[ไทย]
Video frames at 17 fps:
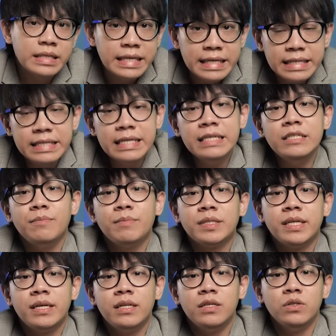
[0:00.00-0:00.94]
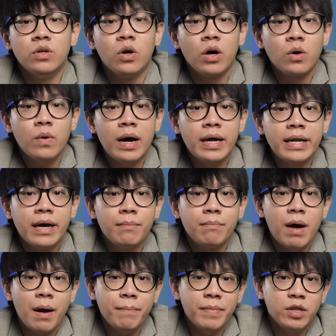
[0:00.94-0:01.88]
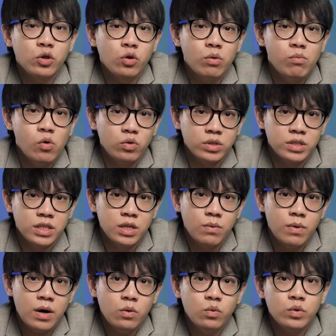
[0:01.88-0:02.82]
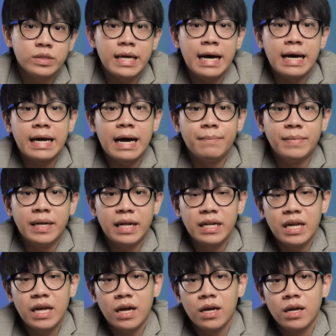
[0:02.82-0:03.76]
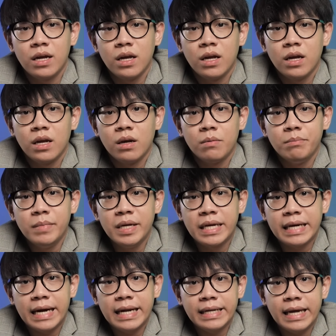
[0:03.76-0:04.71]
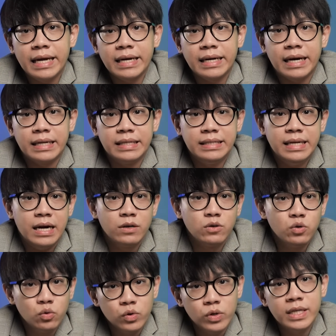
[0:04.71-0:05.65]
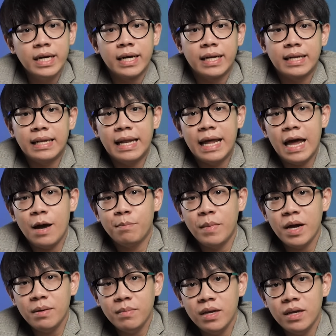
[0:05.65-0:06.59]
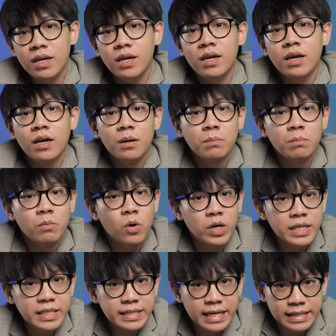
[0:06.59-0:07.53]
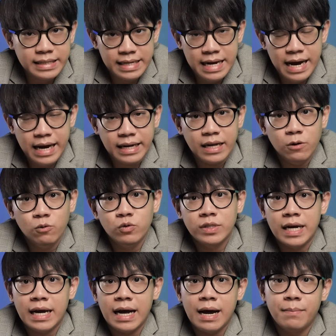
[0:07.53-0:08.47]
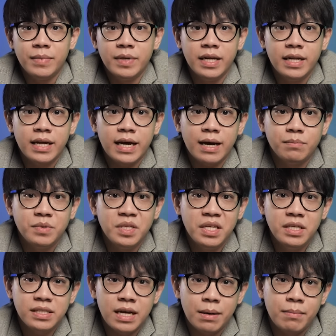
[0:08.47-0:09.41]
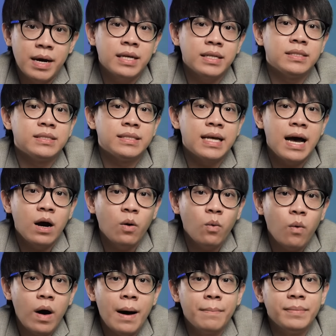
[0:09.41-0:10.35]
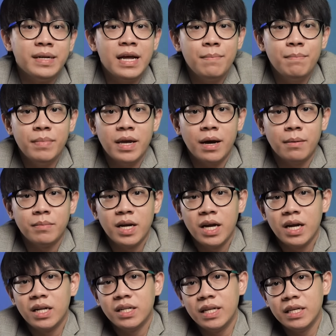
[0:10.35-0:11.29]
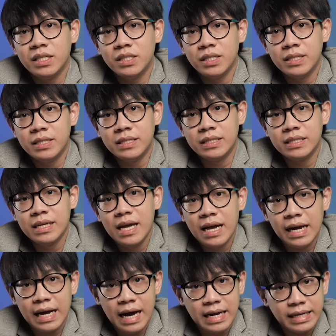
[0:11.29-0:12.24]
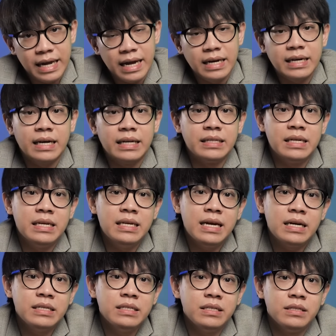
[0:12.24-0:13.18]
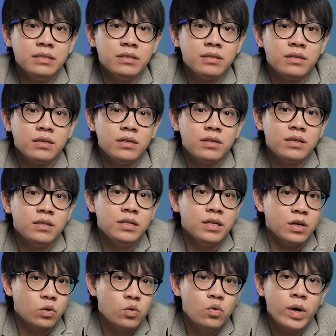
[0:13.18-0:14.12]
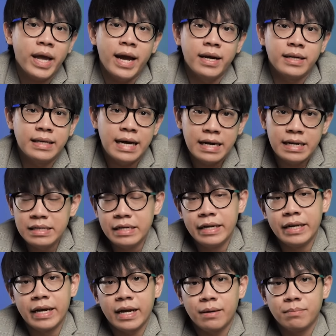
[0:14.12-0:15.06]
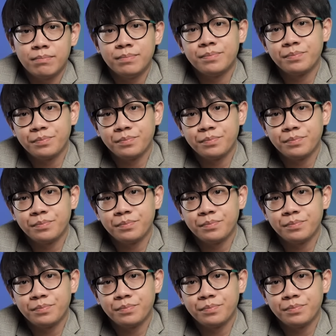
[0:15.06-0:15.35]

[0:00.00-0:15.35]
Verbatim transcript: ที่ 20% หรือน้อยกว่าเนี่ยมักเป็นตัวบ่งชี้ว่าอุตสาหกรรมนั้นเนี่ยมีการแข่งขันอย่างดุเดือดและไม่มีบริษัทใดในอุตสาหกรรมนี้นะครับที่สามารถสร้างความได้เปรียบในเชิงการแข่งขันที่ยั่งยืนเหนือคู่แข่งได้เลยนะครับ